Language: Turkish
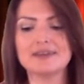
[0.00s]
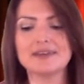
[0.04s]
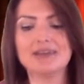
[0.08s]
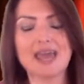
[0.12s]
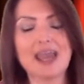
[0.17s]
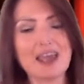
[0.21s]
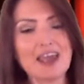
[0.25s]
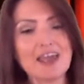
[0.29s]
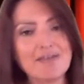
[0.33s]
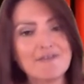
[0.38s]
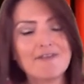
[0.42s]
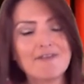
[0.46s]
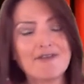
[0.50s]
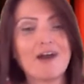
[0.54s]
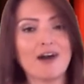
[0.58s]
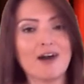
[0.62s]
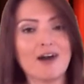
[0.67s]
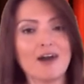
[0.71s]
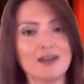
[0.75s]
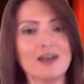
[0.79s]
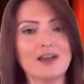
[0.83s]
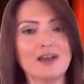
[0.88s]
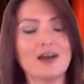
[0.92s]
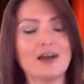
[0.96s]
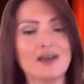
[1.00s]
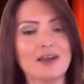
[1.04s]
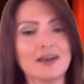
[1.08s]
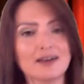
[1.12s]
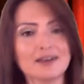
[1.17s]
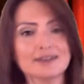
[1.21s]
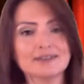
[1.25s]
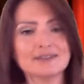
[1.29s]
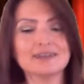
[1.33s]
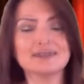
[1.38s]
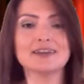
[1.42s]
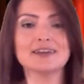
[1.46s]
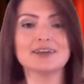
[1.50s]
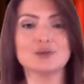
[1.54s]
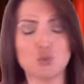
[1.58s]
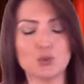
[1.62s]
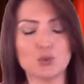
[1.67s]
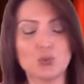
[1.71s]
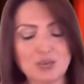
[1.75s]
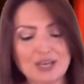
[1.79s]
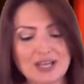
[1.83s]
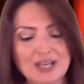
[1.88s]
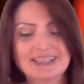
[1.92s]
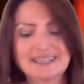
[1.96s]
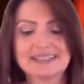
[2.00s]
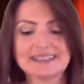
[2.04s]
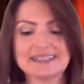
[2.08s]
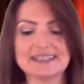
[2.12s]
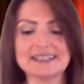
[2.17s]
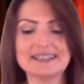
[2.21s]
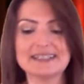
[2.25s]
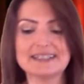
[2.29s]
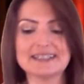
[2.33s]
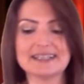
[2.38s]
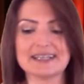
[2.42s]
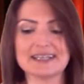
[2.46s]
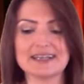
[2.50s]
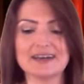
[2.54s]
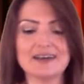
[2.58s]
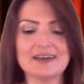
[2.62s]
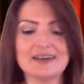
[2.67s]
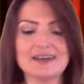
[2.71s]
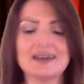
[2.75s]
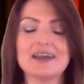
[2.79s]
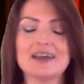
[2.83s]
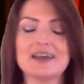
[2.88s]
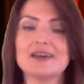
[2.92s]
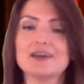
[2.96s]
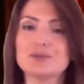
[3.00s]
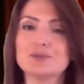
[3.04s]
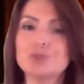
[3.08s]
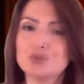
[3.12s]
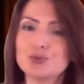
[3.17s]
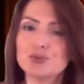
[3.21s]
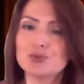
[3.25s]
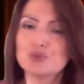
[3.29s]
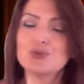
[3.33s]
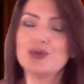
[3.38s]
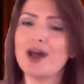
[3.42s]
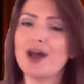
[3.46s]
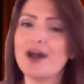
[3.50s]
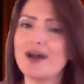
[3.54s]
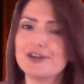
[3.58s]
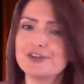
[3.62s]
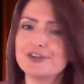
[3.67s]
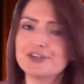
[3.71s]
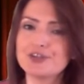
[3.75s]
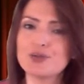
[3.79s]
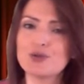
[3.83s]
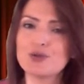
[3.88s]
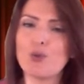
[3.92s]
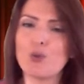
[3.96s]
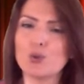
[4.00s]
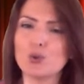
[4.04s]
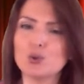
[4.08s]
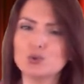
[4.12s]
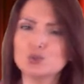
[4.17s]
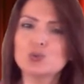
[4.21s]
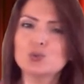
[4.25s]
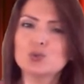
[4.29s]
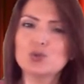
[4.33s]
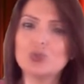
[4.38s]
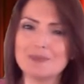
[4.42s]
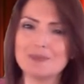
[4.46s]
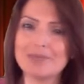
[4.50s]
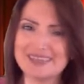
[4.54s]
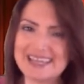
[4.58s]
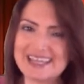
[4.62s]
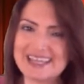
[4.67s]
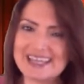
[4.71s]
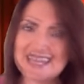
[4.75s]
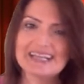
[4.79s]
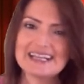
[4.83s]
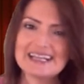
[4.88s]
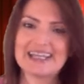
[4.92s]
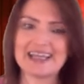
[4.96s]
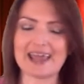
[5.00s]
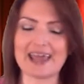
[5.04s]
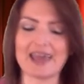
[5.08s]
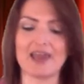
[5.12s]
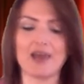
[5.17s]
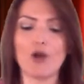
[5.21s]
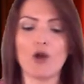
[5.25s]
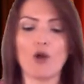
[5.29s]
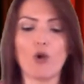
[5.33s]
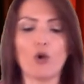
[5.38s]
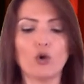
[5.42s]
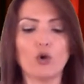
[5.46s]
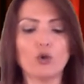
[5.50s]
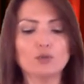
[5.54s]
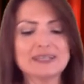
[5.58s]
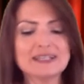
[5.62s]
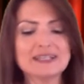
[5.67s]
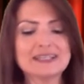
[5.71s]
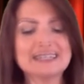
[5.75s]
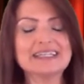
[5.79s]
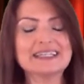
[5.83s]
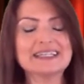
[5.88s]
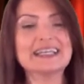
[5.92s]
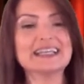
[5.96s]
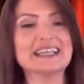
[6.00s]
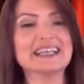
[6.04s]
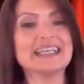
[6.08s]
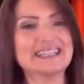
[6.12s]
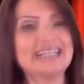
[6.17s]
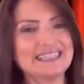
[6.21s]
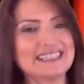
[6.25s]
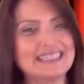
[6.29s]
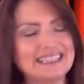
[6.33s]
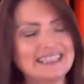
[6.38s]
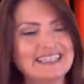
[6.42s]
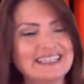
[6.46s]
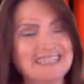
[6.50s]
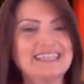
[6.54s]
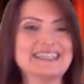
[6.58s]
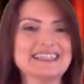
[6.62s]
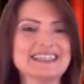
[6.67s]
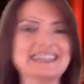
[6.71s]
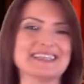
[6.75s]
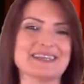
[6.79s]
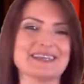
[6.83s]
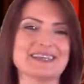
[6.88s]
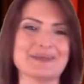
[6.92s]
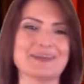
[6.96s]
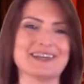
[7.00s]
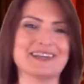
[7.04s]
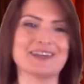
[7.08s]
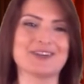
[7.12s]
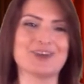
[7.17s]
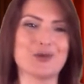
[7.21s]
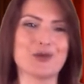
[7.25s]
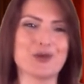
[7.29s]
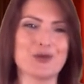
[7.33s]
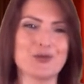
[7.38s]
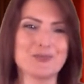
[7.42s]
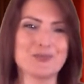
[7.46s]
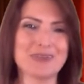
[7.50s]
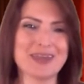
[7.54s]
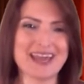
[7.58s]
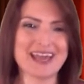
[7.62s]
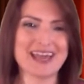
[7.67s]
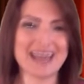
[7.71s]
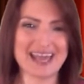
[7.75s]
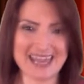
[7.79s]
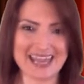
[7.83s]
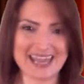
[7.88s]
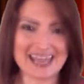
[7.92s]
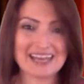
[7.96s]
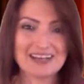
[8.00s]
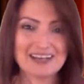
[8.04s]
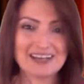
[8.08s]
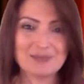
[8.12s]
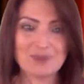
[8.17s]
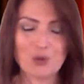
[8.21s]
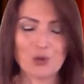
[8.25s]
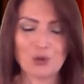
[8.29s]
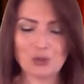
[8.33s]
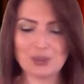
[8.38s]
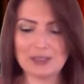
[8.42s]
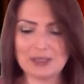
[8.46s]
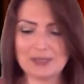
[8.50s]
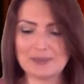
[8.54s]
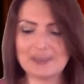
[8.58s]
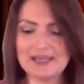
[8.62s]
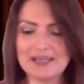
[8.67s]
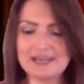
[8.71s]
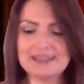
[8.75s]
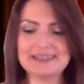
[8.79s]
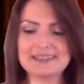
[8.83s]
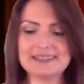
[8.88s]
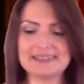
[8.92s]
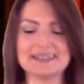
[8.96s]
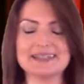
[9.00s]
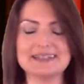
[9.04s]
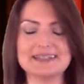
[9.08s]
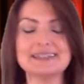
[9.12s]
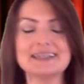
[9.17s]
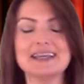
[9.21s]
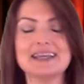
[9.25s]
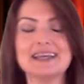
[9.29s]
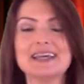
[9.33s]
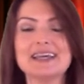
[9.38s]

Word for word: ev ve aile hayatına yoğunlaşsanız da Bugün her şeyi olduğu gibi değil de olmasını istediğiniz gibi görmeye eğilimli olabilirsiniz.